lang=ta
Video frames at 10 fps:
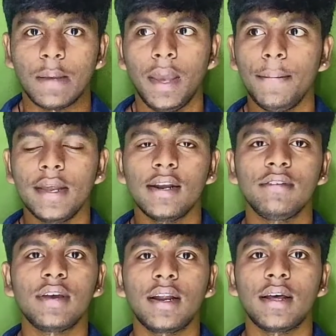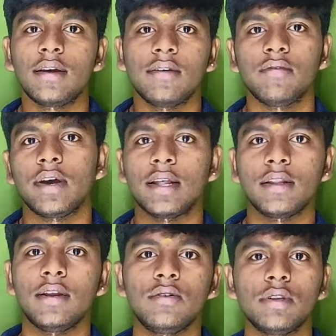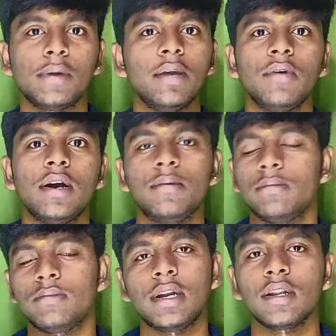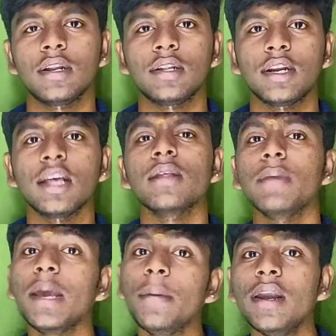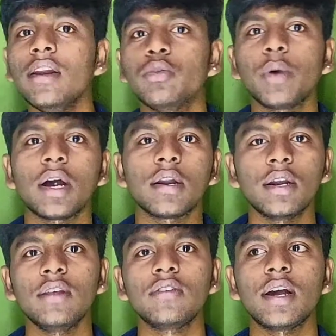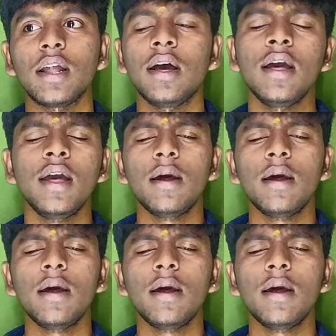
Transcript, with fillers: மேபி ரிலீஸ் ஆகலாம் அதுல வந்து மாய்ப்பா மாற்றுக்கிறது கிடையாது மேபி ரிலீஸ் ரிலீஸ் ஆகலாம்